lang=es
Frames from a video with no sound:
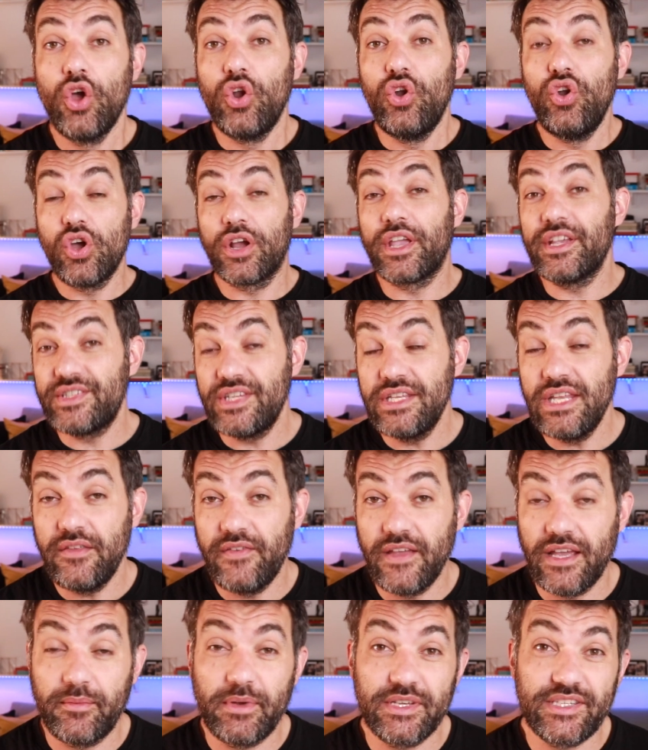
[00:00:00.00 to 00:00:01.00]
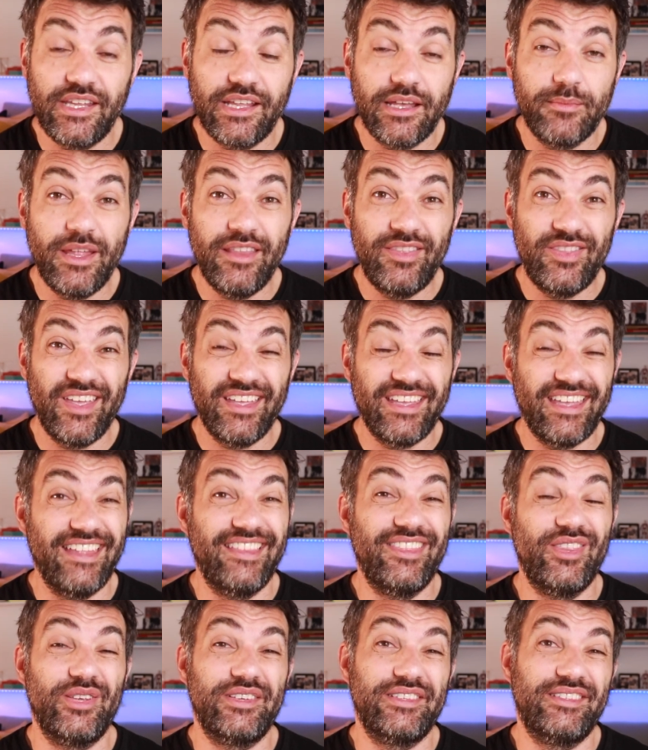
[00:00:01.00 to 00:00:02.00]
Lo que significa básicamente que
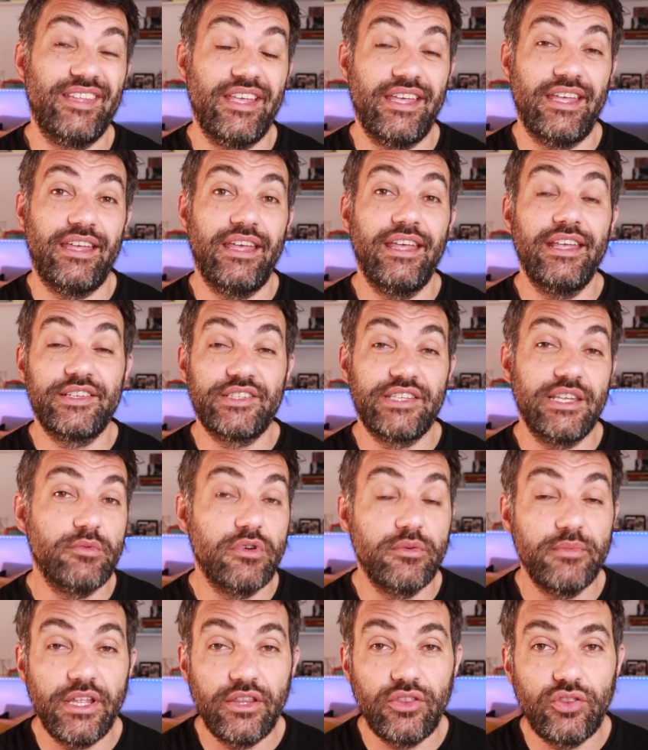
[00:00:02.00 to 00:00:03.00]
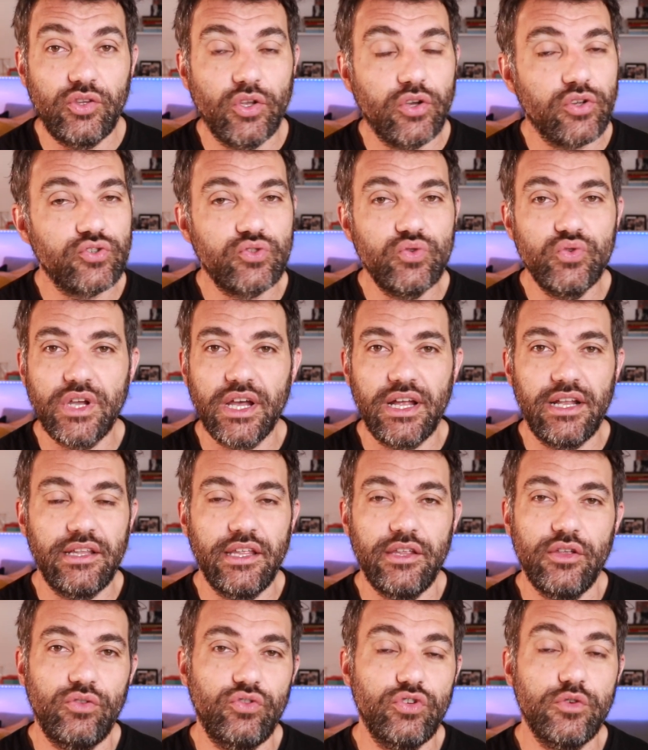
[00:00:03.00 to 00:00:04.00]
desde ese momento su canal
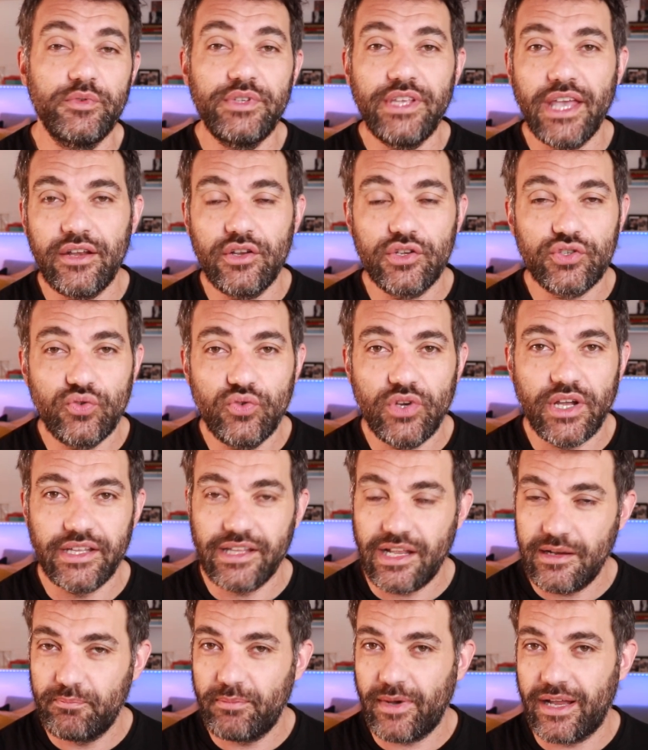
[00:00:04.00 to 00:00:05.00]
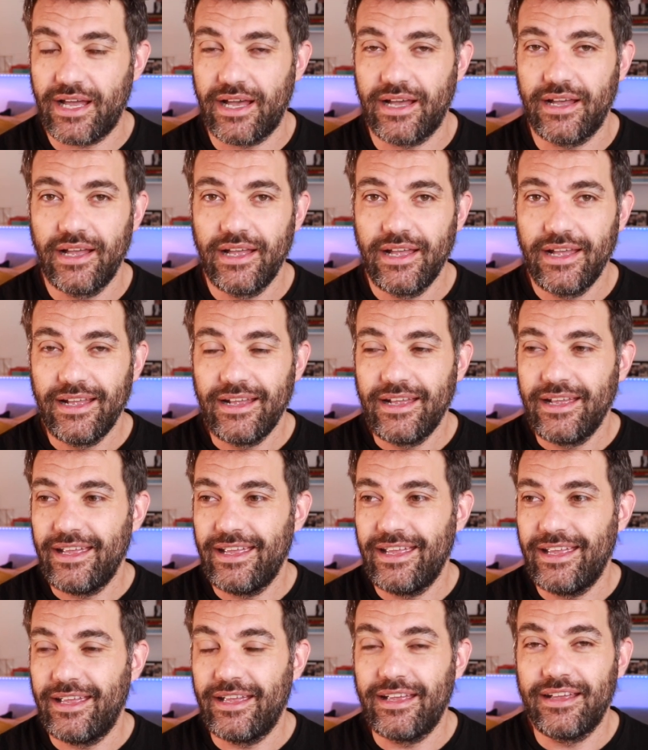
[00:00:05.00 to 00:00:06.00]
de YouTube ya no es un canal para...
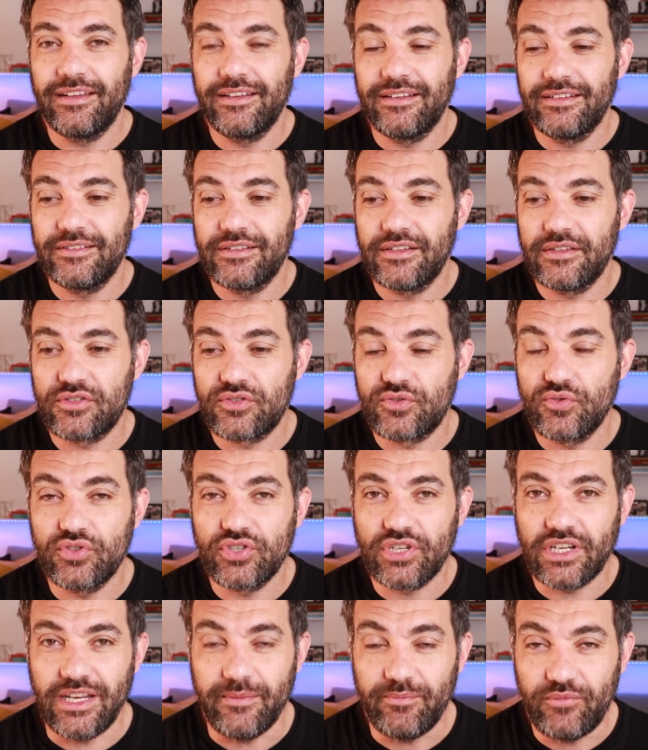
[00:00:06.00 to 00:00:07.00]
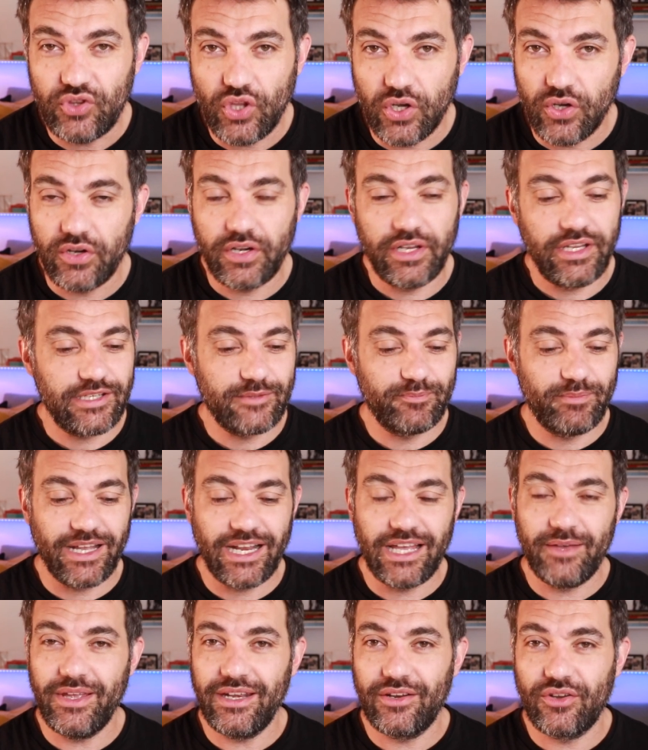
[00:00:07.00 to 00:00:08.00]
Eh, suscriptores
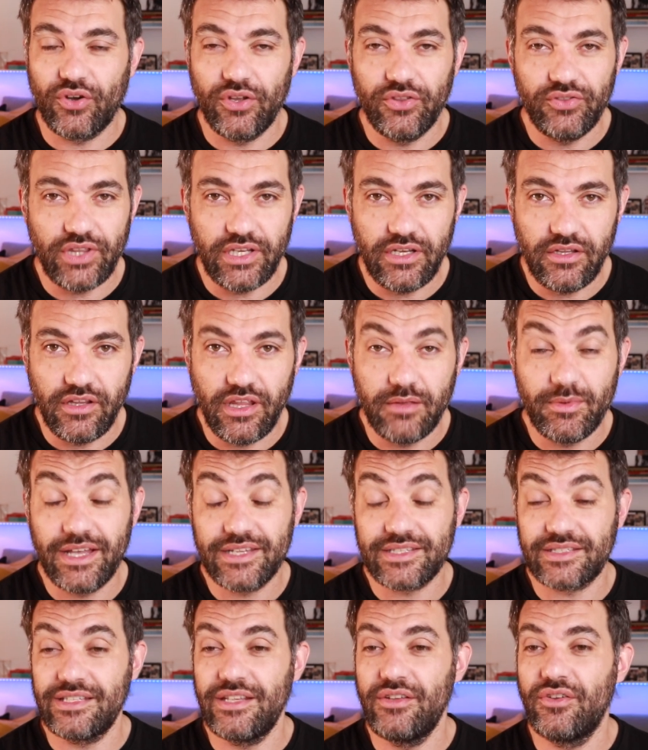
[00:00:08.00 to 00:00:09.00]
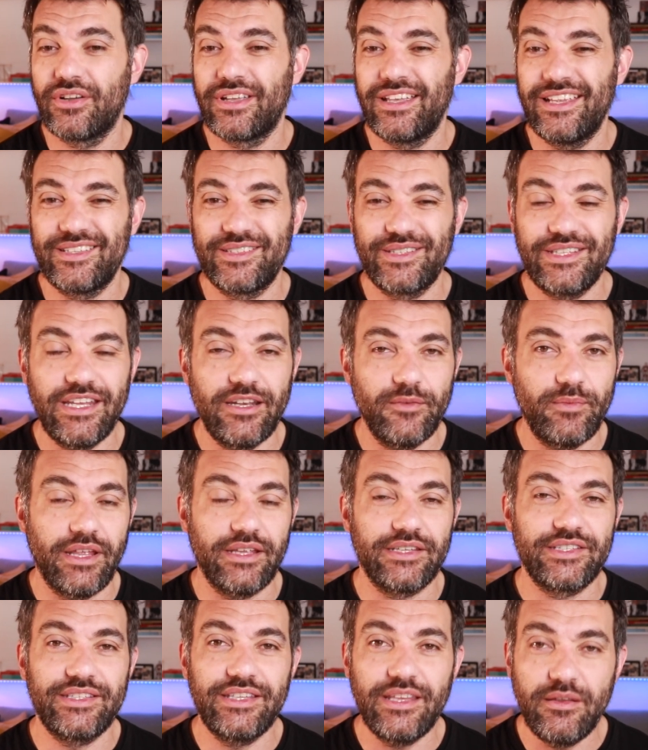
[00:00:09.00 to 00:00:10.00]
para ver contenido y demás, sino que
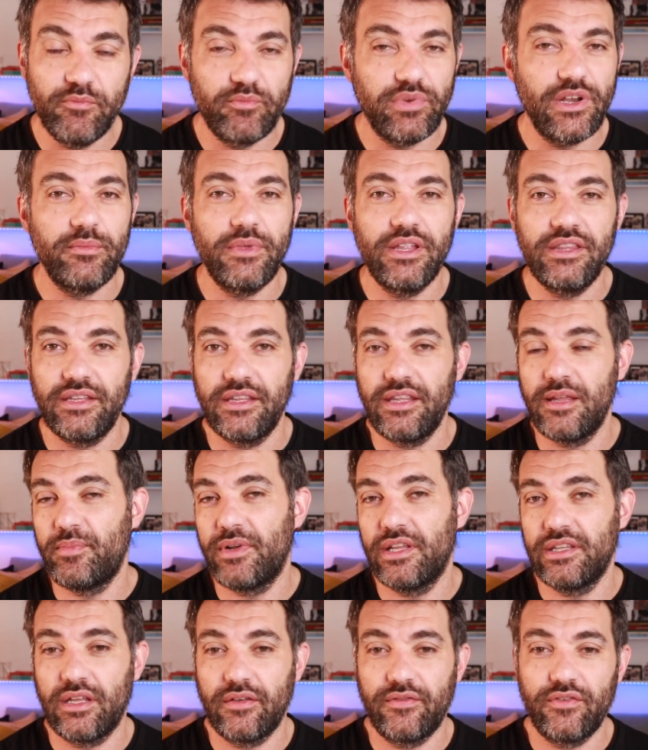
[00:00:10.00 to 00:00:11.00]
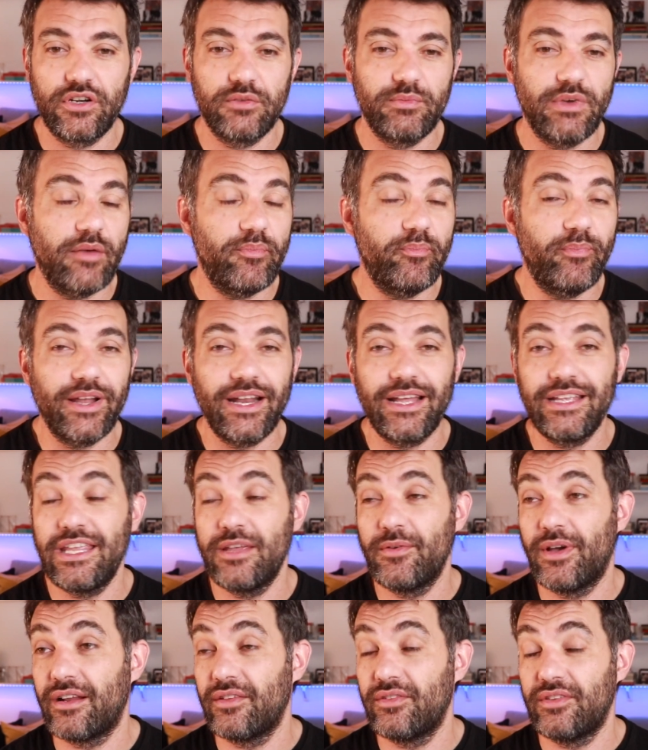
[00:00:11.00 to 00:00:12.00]
sirve simplemente de plataforma para
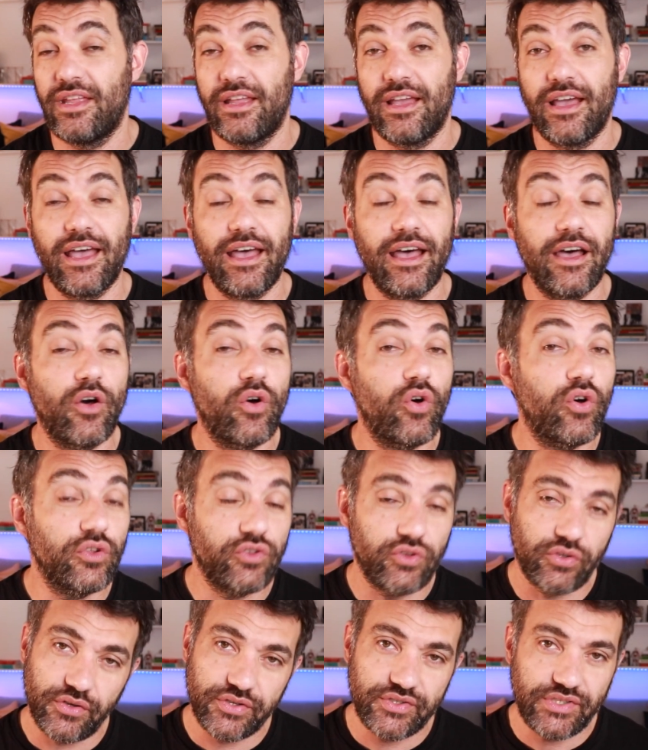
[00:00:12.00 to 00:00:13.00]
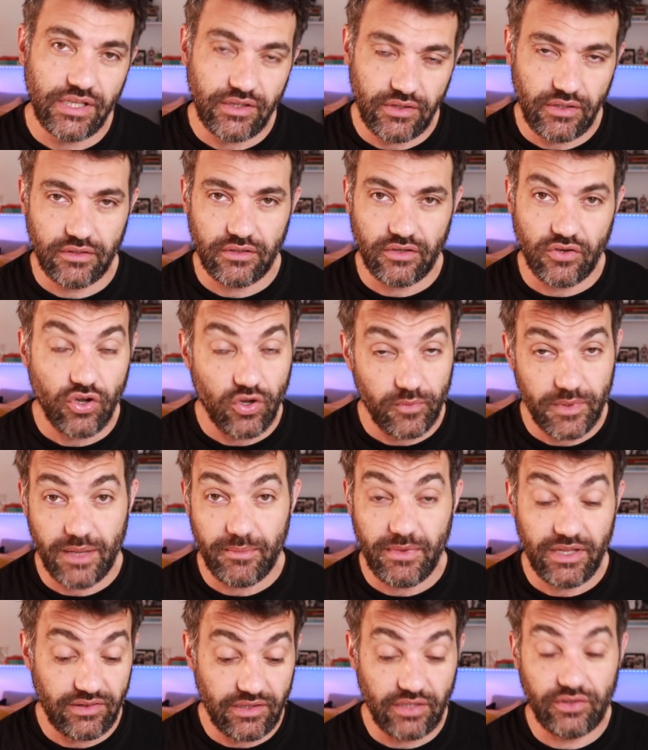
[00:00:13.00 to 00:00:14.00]
llevarte a otro sitio,
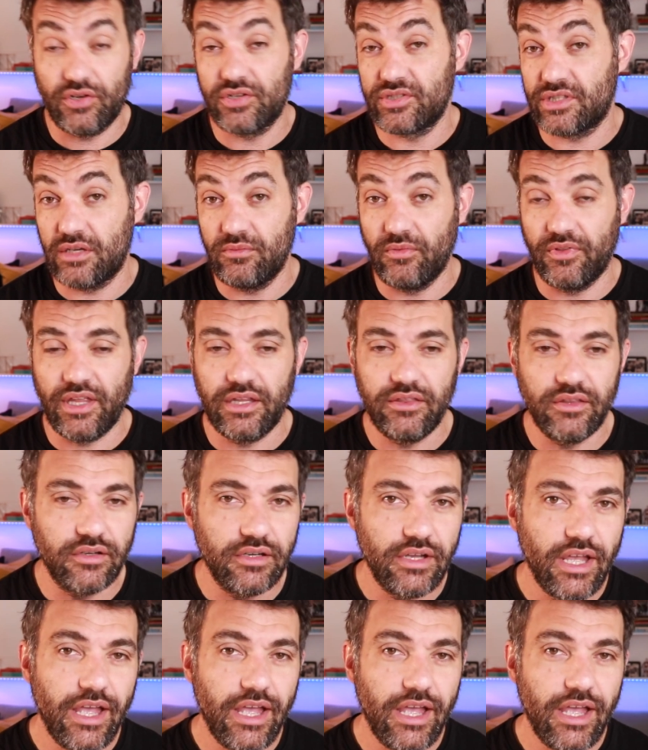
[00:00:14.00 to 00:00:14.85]
obviamente te lo está anunciando,